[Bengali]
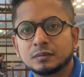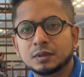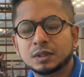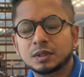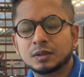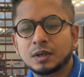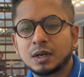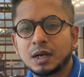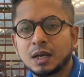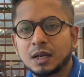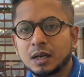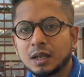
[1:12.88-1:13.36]

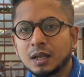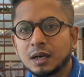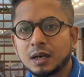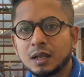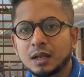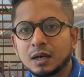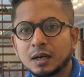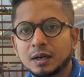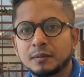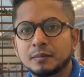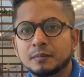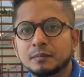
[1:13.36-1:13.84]
একটা হালাল
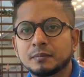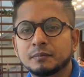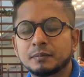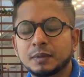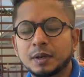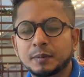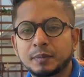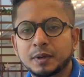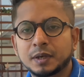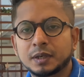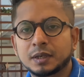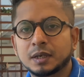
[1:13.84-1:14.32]
হালাল
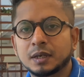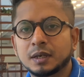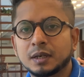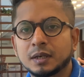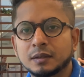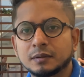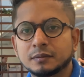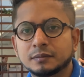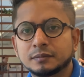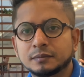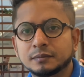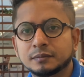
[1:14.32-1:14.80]
ব্যাপারটা
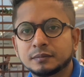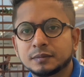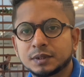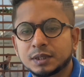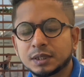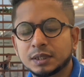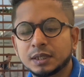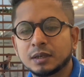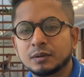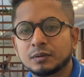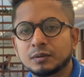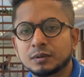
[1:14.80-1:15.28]

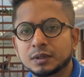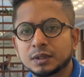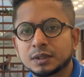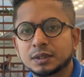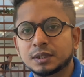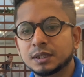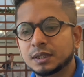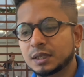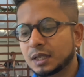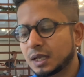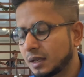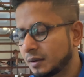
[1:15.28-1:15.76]
চিন্তা
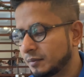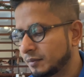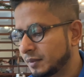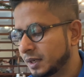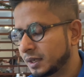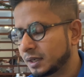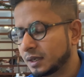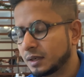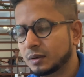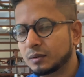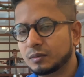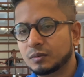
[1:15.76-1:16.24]
করতেছি তাই আমরা
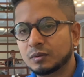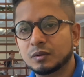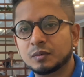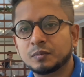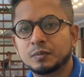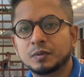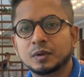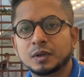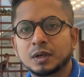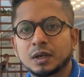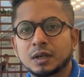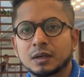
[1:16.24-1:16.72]
এখানে কোনো
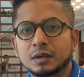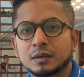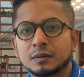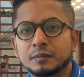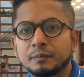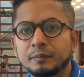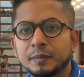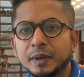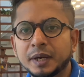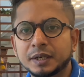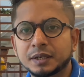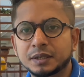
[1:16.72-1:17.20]
প্রকার
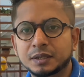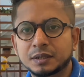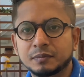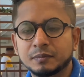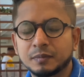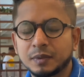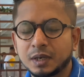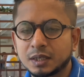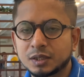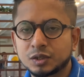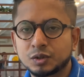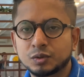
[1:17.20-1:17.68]
মিট
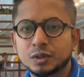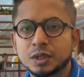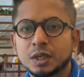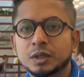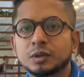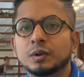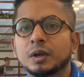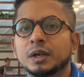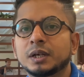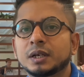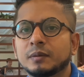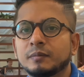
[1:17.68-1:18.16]
মাংস
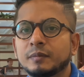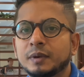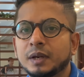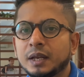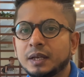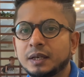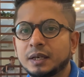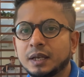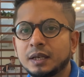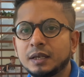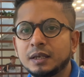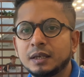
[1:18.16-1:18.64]
জাতীয় আইটেম
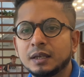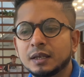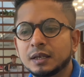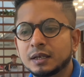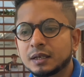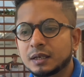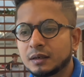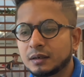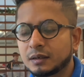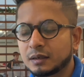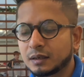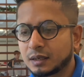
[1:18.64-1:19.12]
নেই নেই
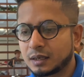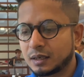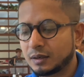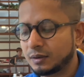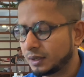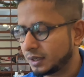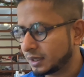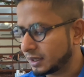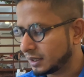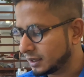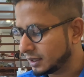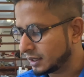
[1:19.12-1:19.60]

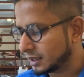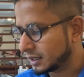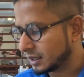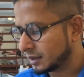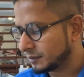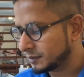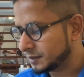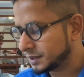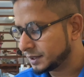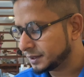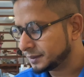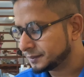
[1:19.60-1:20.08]
কারণ এখানে
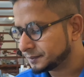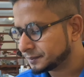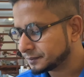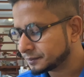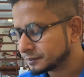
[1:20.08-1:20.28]
দেখলাম যে